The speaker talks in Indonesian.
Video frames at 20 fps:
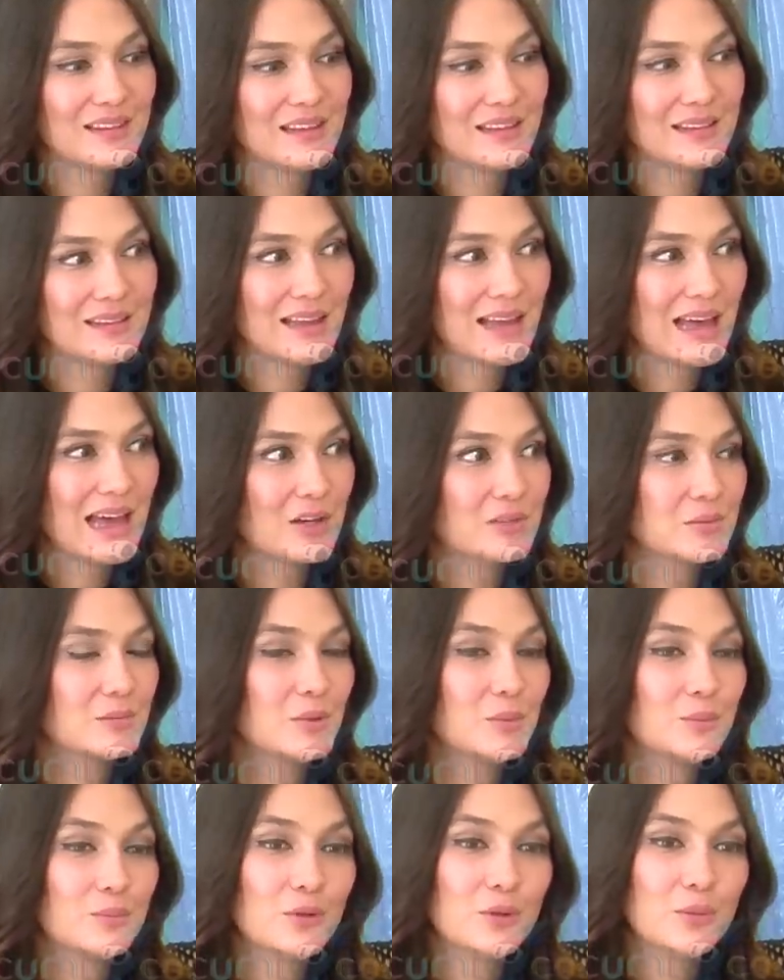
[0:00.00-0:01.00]
kita harus
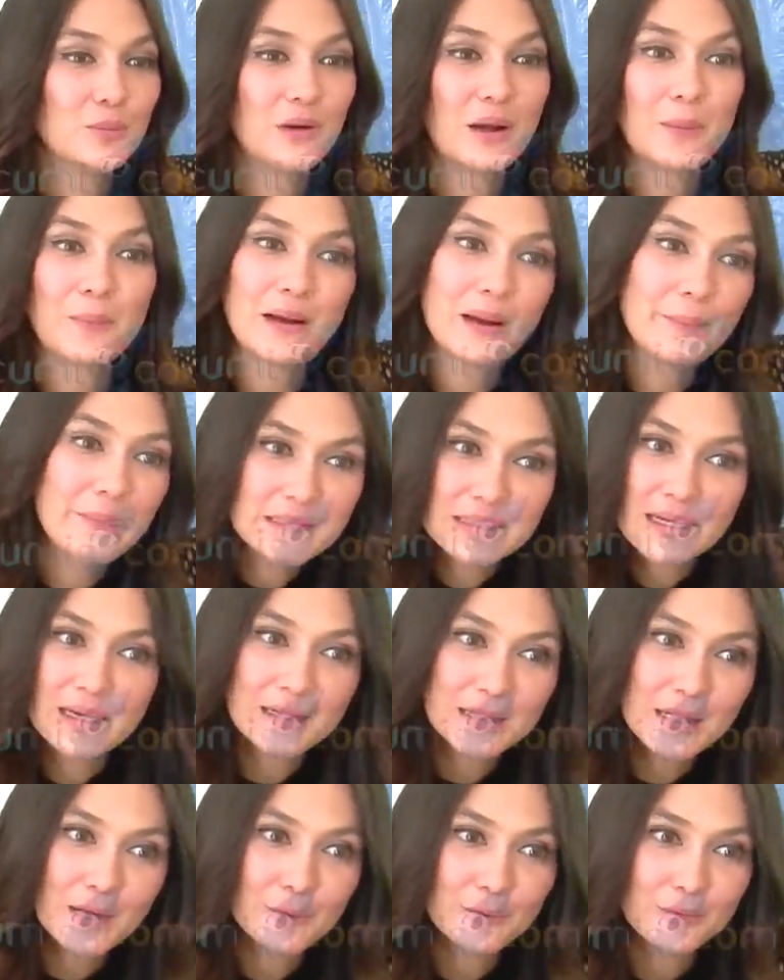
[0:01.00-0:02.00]
menempuh berapa lama
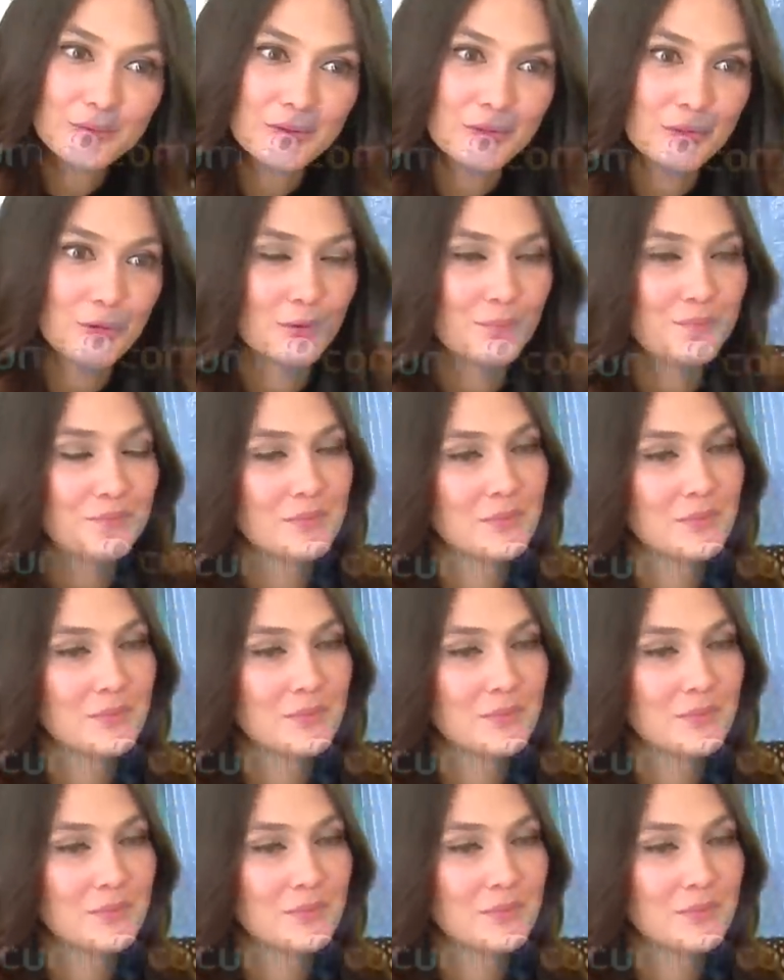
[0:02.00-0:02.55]
saya nggak tahu gitu